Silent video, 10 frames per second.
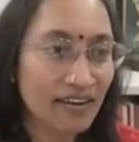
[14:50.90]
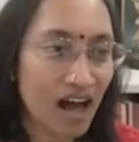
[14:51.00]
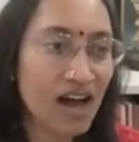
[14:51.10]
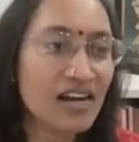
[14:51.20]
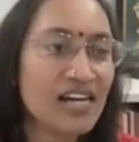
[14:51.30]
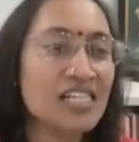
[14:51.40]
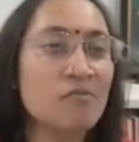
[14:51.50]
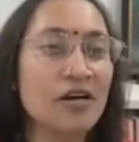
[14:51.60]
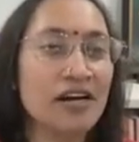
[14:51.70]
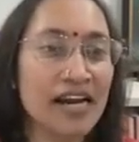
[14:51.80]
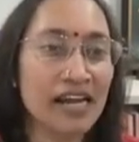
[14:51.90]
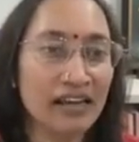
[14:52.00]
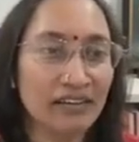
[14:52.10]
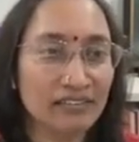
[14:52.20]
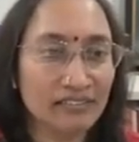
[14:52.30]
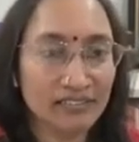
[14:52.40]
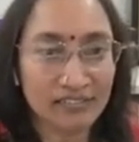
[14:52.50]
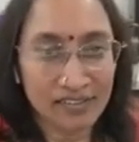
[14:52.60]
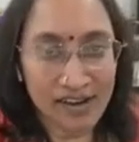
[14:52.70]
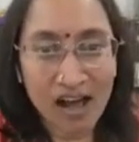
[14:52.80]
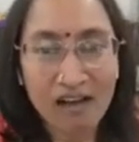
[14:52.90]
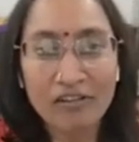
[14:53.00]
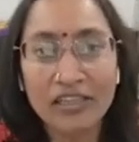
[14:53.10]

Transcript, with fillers: நான் கஷ்டப்படுறேன் நான்